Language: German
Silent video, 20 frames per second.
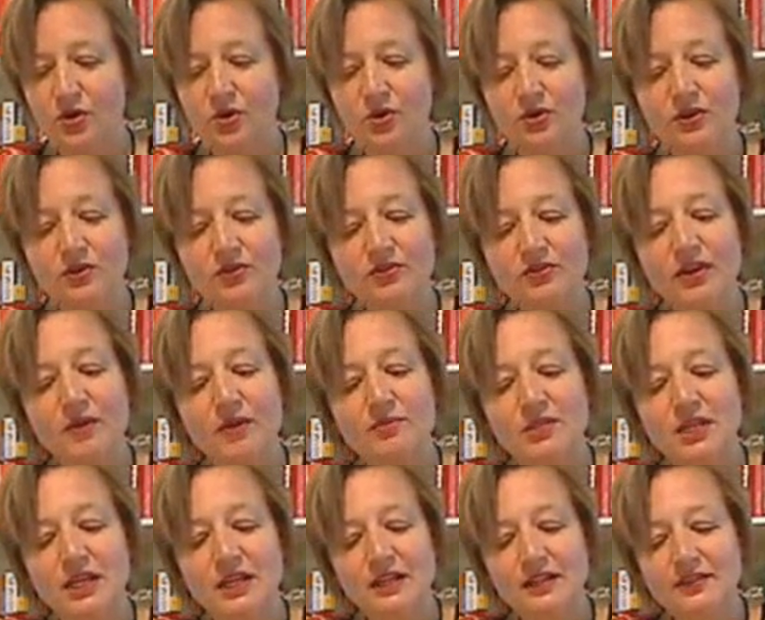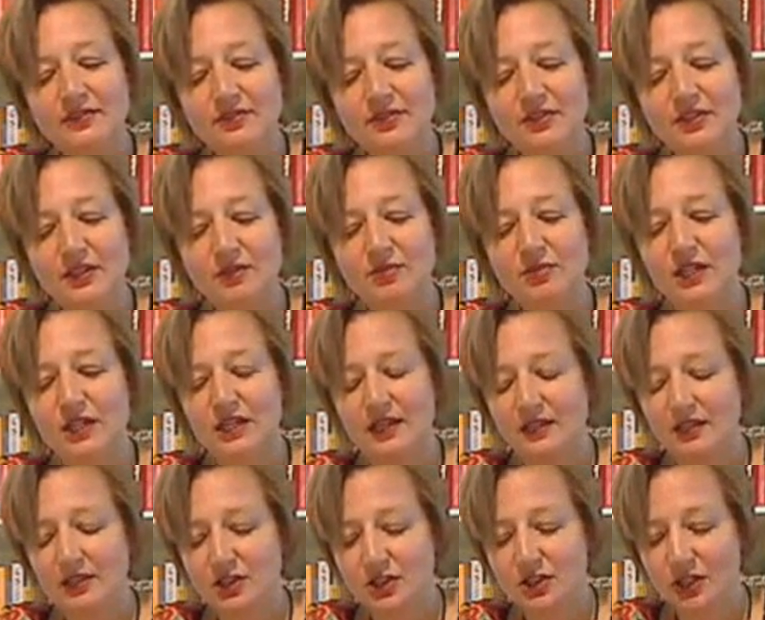Ungefähr ab der Hälfte nehmen die
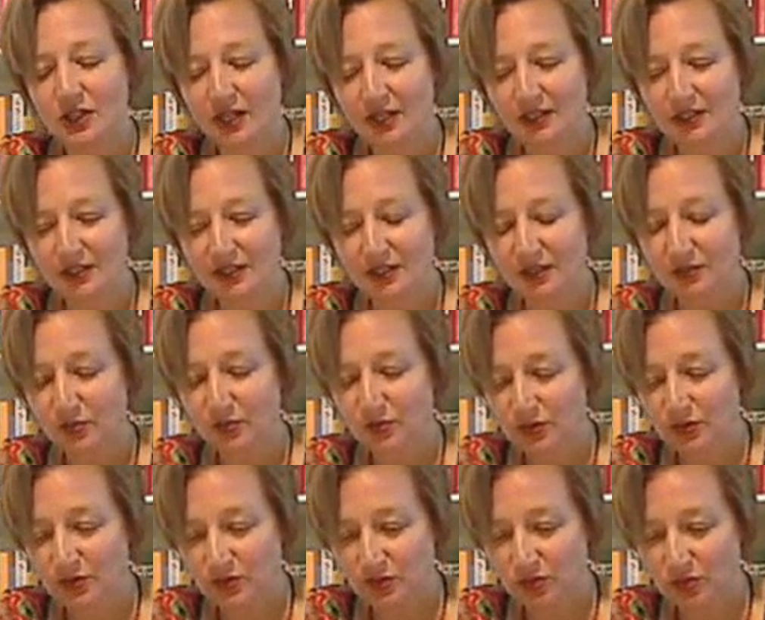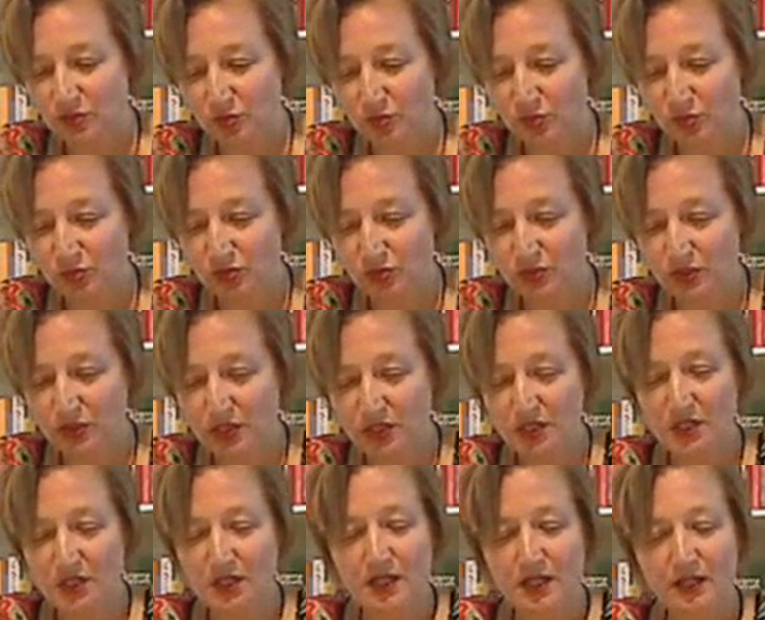englischen Eintragungen zu.
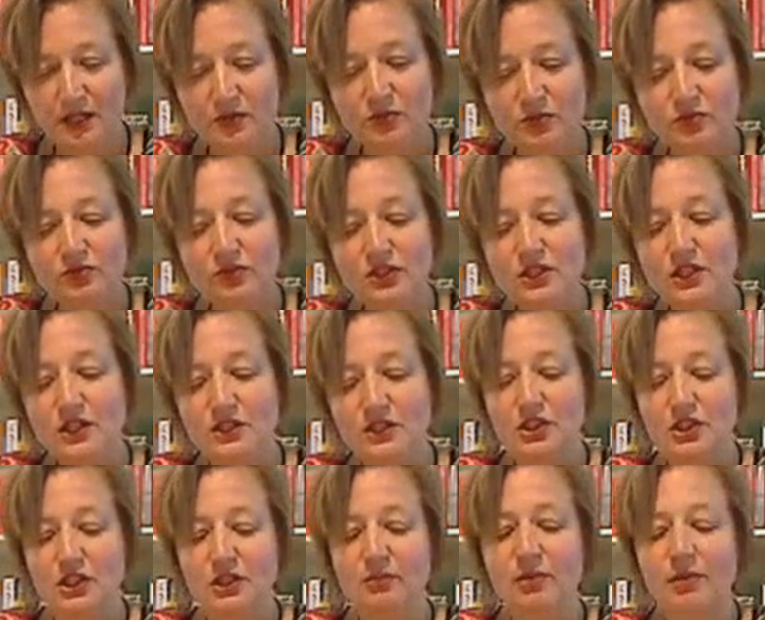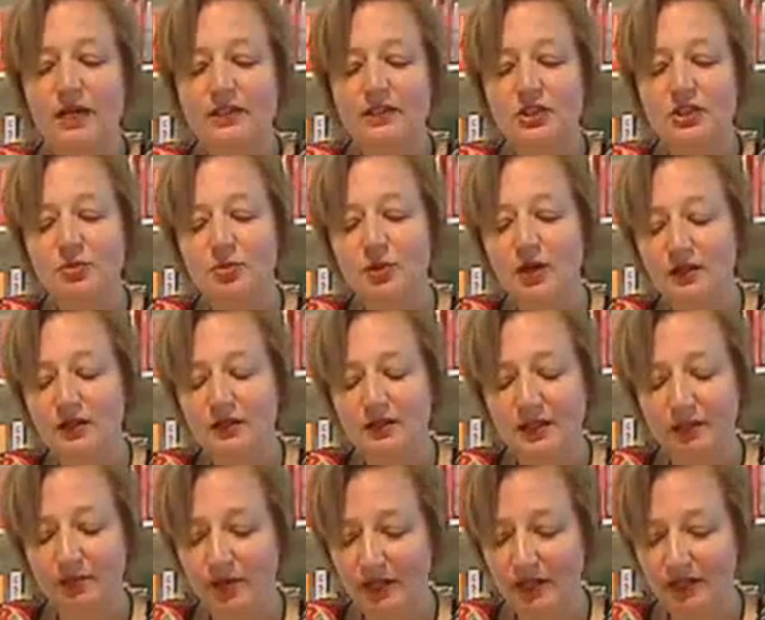Hin und wieder stehen beide Sprachen
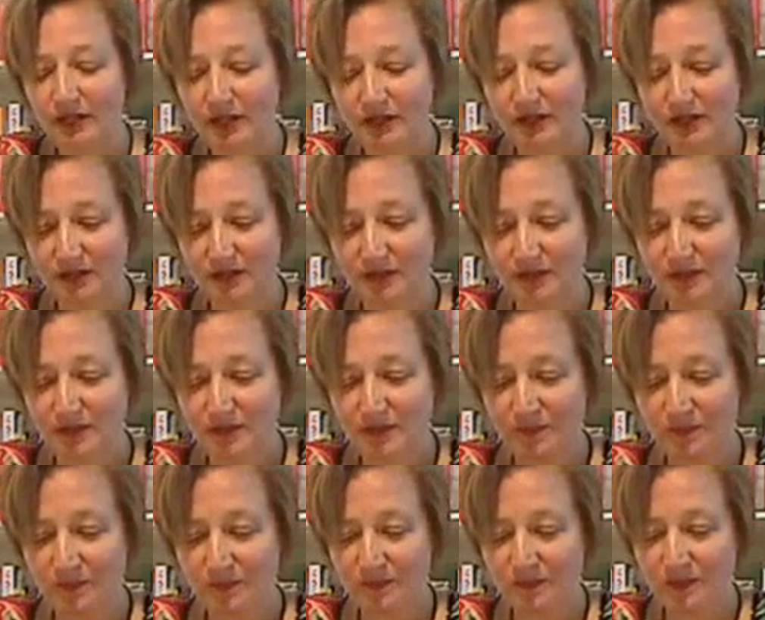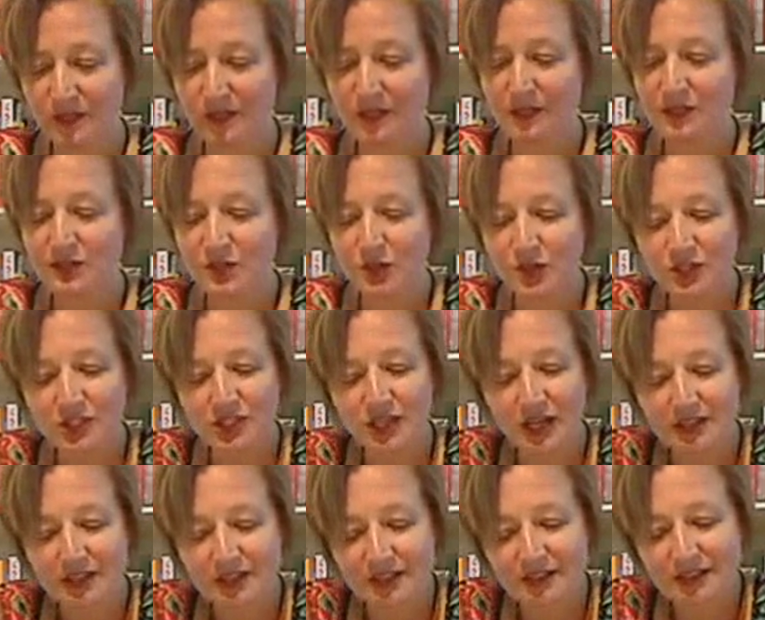nebeneinander. Sollte
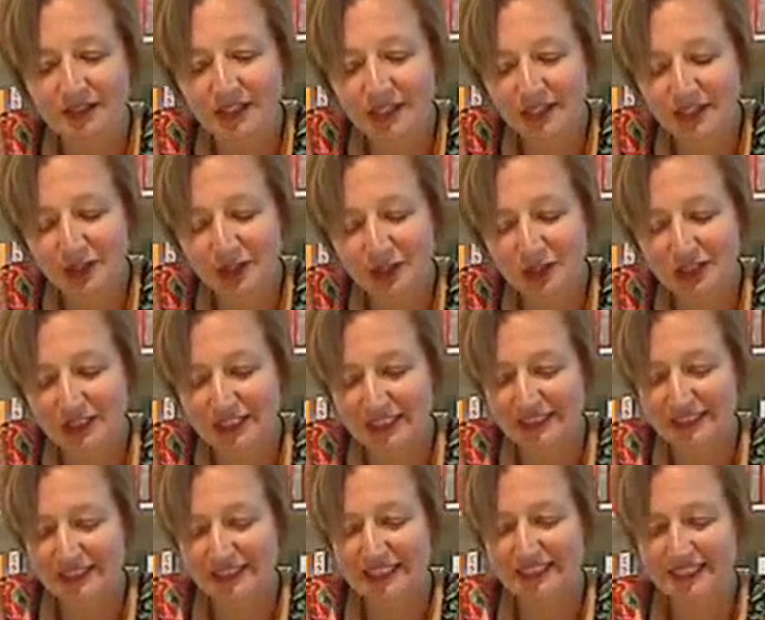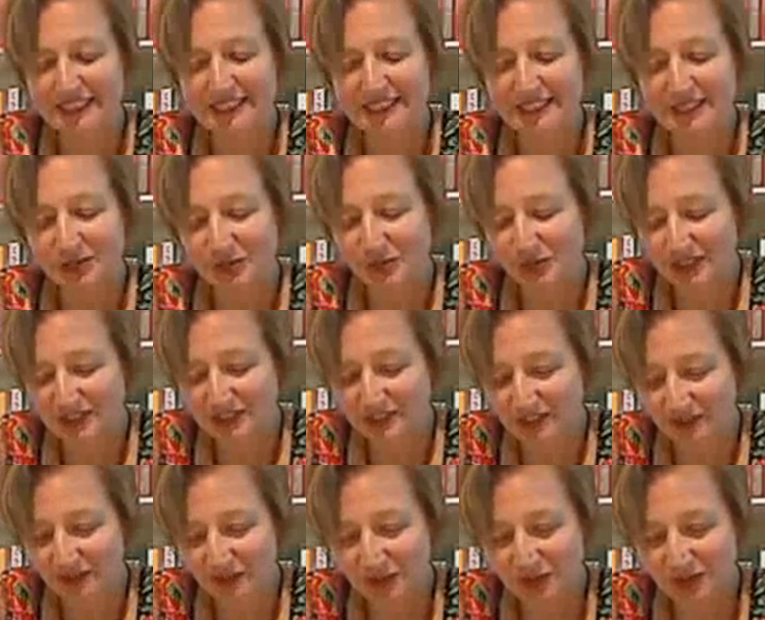Anna die englischen Sätze erst in den
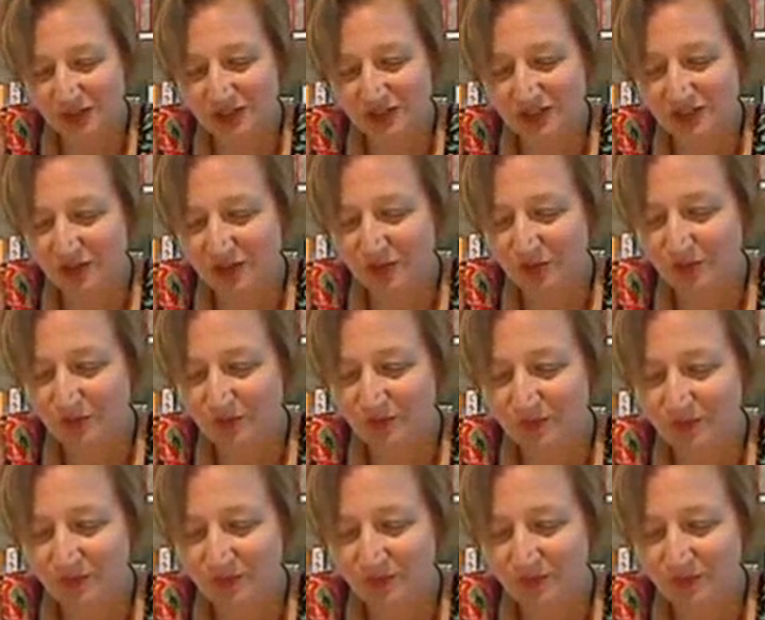USA notiert haben?